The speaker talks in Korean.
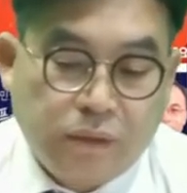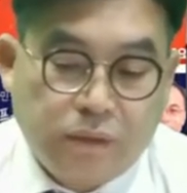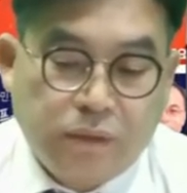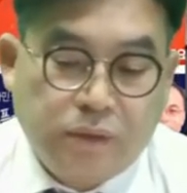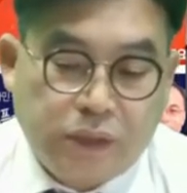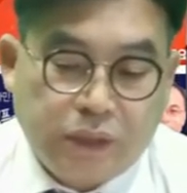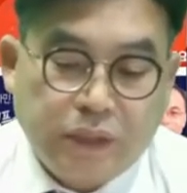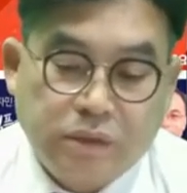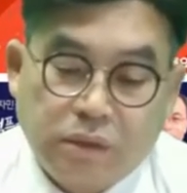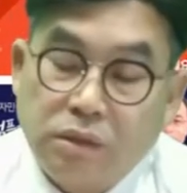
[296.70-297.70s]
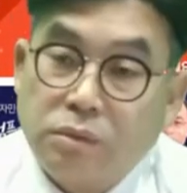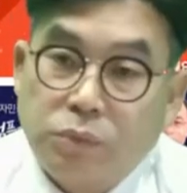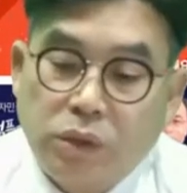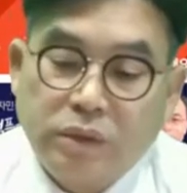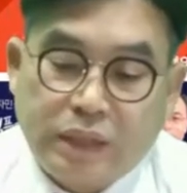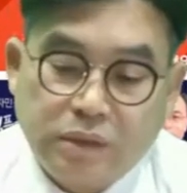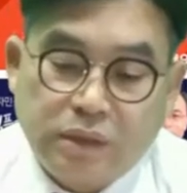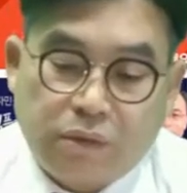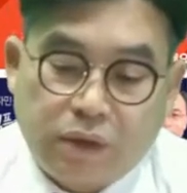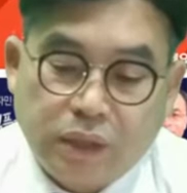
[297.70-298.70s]
그 직에서 물러나는
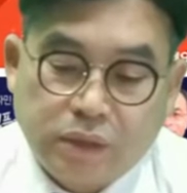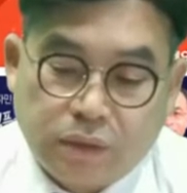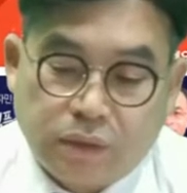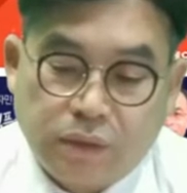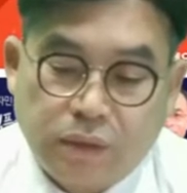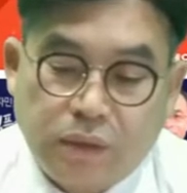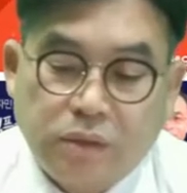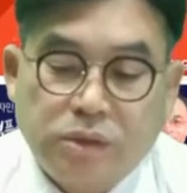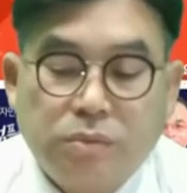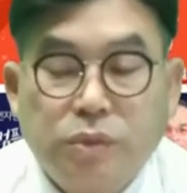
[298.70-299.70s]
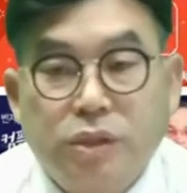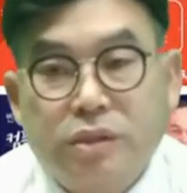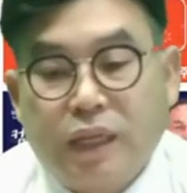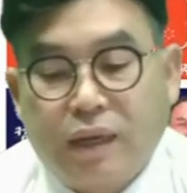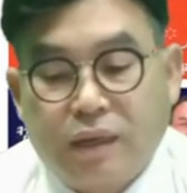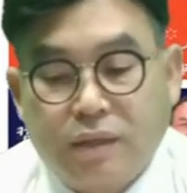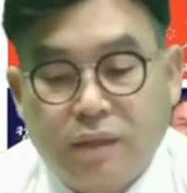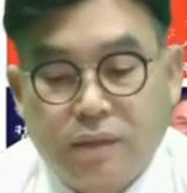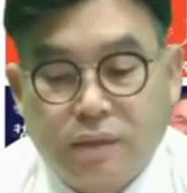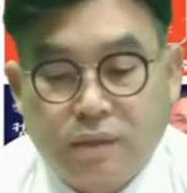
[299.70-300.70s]
상황에서 정무직
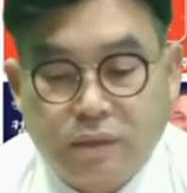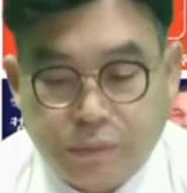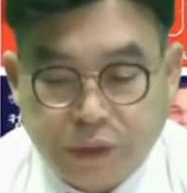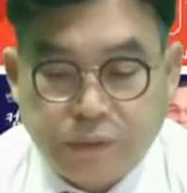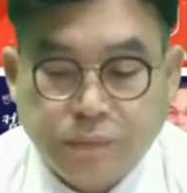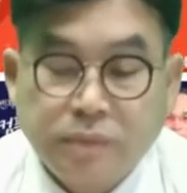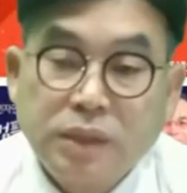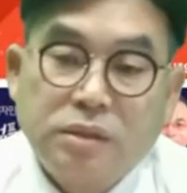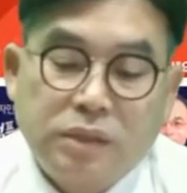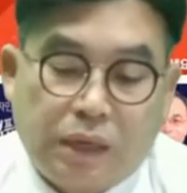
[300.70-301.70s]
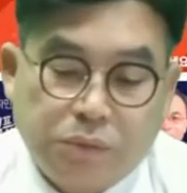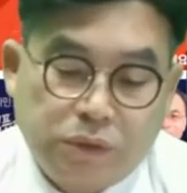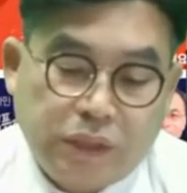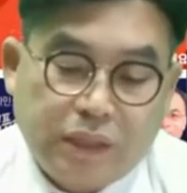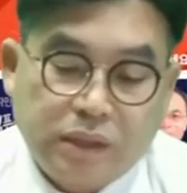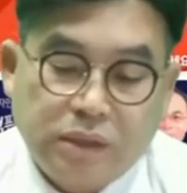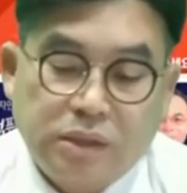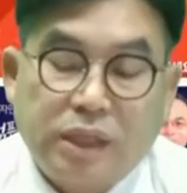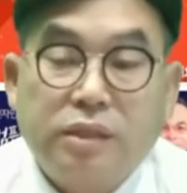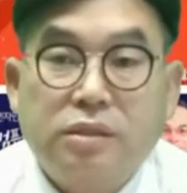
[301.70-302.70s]
차관급인 사무차장이
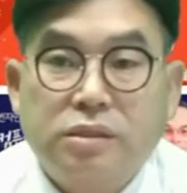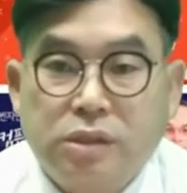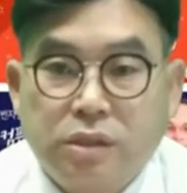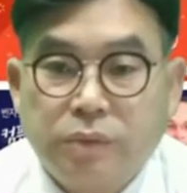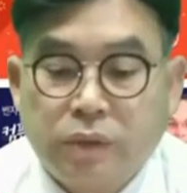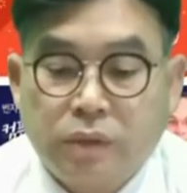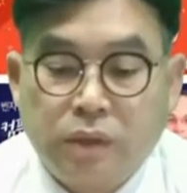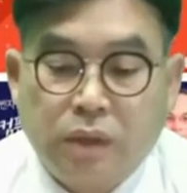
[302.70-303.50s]
자리를 지키며